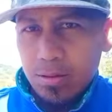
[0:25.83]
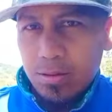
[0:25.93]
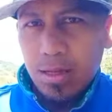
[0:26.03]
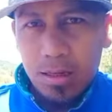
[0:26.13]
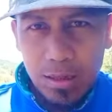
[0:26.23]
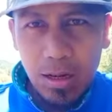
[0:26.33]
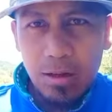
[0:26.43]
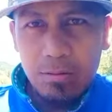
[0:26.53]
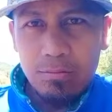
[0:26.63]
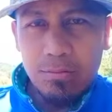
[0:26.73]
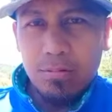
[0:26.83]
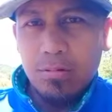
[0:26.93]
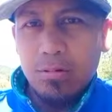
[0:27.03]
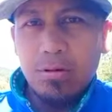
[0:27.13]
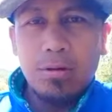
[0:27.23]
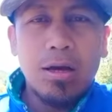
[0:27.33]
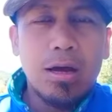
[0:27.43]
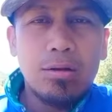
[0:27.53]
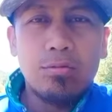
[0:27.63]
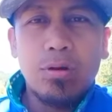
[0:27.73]
tunnel
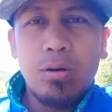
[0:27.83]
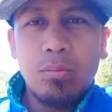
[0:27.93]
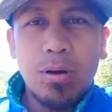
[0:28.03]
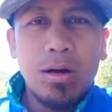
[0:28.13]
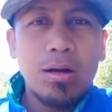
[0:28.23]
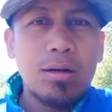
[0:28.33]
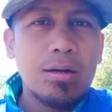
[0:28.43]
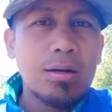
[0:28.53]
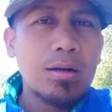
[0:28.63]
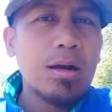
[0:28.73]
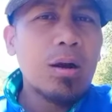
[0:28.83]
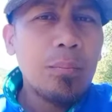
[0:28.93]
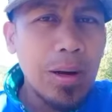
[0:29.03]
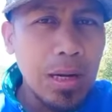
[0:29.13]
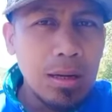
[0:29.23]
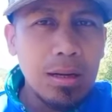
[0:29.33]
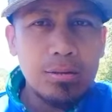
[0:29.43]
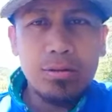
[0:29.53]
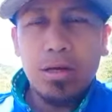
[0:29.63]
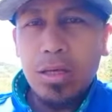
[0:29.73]
gaano nga ba kakapal
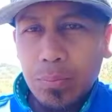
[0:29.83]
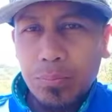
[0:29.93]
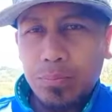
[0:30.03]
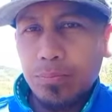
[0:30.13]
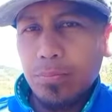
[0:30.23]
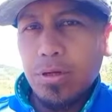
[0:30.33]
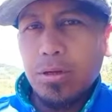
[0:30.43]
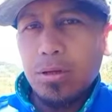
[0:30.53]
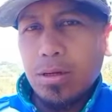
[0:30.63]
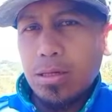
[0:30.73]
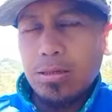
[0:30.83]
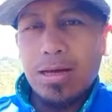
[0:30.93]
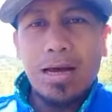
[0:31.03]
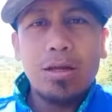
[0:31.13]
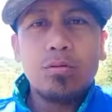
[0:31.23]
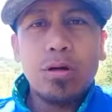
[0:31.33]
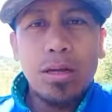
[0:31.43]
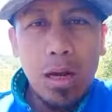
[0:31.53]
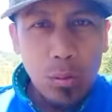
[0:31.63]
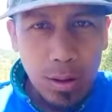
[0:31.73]
ang takip at gaano
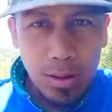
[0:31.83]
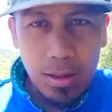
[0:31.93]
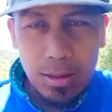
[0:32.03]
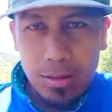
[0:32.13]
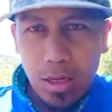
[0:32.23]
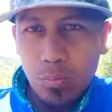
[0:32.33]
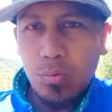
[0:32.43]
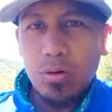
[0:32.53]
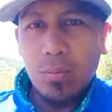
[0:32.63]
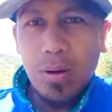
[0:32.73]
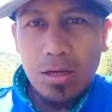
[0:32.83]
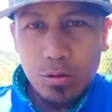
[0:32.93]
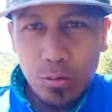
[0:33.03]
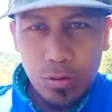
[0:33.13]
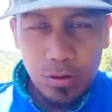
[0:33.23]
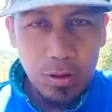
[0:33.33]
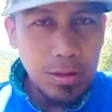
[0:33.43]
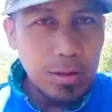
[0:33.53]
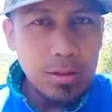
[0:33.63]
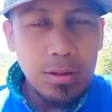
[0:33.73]
kalawak ang kanila pong napasok
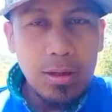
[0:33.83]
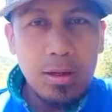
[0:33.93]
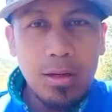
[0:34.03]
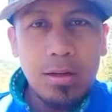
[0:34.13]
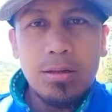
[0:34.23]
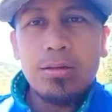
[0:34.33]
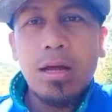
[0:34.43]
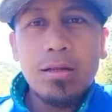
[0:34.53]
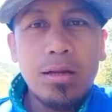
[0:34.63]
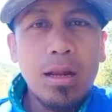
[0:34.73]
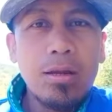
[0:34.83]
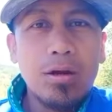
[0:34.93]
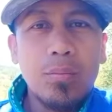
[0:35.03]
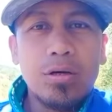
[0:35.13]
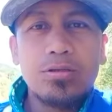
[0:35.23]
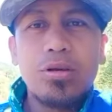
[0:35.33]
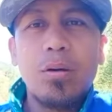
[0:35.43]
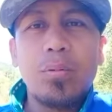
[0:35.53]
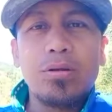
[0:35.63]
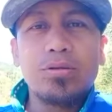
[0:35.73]
na tunnel ng mga
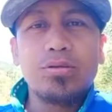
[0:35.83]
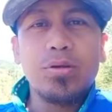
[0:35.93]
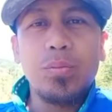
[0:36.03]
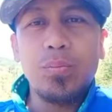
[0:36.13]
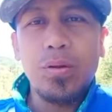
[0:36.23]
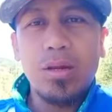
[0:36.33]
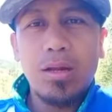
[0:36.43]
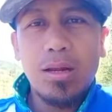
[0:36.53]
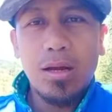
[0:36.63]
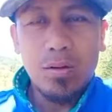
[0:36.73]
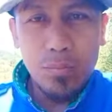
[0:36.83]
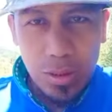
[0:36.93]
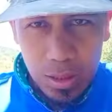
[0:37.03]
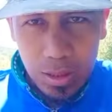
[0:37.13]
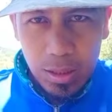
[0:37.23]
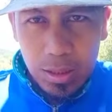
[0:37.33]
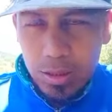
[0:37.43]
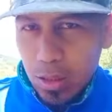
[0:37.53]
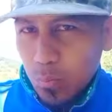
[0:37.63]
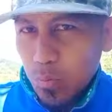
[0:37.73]
Japanese Imperial Army.
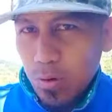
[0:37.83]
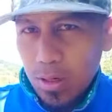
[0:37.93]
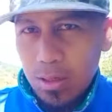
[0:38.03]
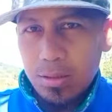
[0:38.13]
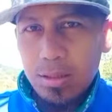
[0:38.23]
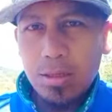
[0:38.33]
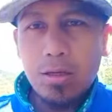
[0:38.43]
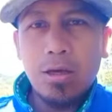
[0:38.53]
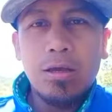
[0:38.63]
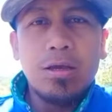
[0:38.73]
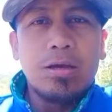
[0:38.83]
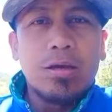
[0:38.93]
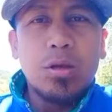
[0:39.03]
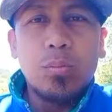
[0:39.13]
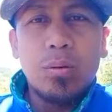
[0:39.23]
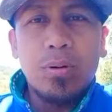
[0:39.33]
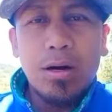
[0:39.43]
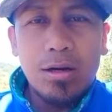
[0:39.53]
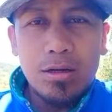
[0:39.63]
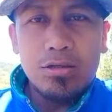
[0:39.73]
Yan po ang ating uh,
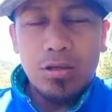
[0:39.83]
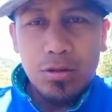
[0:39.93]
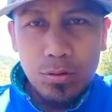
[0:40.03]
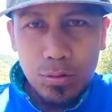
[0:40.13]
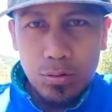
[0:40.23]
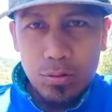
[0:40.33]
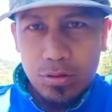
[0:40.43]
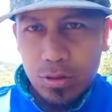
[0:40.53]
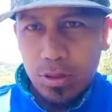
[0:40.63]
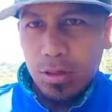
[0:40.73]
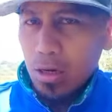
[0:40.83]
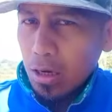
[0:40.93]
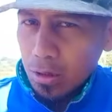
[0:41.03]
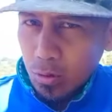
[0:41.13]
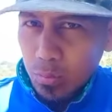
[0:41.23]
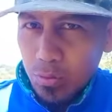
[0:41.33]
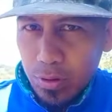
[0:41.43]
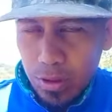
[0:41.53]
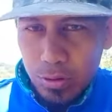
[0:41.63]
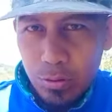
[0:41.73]
ibabahagi sa inyo sa araw po
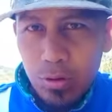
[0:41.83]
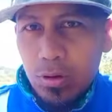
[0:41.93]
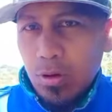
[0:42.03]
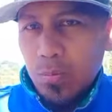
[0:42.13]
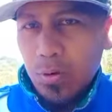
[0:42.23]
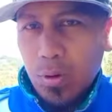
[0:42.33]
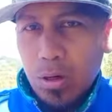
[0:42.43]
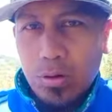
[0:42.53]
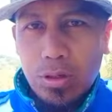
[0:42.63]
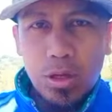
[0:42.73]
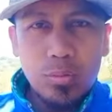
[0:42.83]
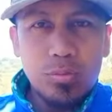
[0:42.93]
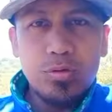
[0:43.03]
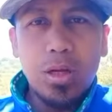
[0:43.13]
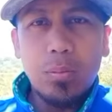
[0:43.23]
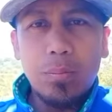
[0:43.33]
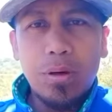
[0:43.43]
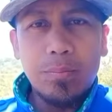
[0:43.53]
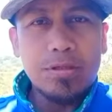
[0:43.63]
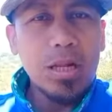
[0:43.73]
na ito. Pero bago yan tayo po muna ay
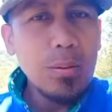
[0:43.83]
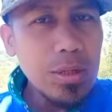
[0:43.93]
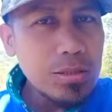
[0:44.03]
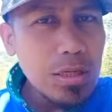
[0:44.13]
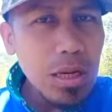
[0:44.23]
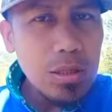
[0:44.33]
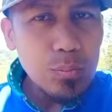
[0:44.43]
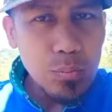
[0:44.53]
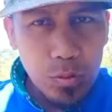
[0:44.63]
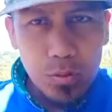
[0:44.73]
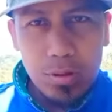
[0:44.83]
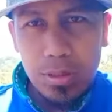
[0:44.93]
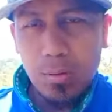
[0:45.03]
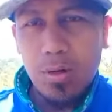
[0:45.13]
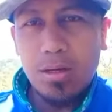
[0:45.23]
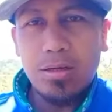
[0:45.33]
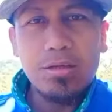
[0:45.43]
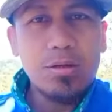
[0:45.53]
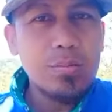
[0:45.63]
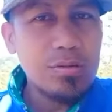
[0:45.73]
magpapasalamat sa lahat po ng mga
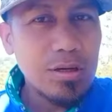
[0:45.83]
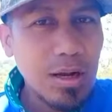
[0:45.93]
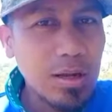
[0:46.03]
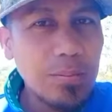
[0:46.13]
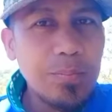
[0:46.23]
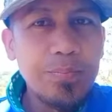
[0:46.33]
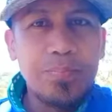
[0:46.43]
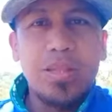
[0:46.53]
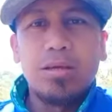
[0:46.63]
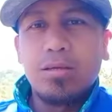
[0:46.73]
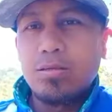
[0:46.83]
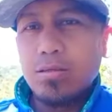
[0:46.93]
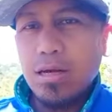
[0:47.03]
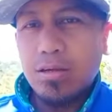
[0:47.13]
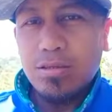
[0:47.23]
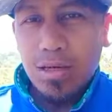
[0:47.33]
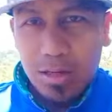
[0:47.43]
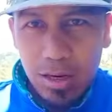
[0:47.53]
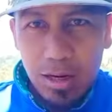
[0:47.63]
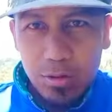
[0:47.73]
nag-subscribe sa aking
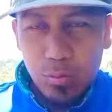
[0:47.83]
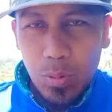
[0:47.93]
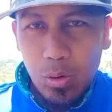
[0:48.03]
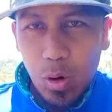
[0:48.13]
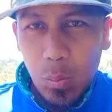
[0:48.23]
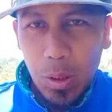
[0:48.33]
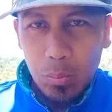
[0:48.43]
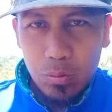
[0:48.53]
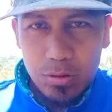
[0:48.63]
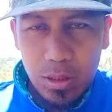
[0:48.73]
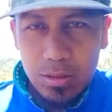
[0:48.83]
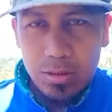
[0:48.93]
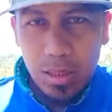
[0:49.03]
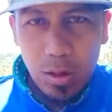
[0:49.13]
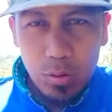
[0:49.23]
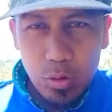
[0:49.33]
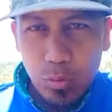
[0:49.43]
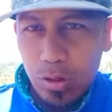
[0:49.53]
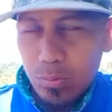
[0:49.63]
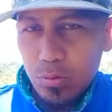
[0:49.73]
channel at kung bago ka pa lang po sa aking channel huwag niyo
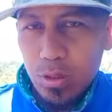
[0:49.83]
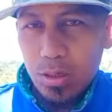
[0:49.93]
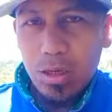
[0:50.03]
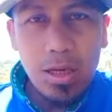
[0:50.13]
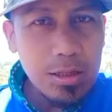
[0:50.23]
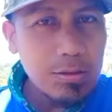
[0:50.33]
pong kalimutan i-hit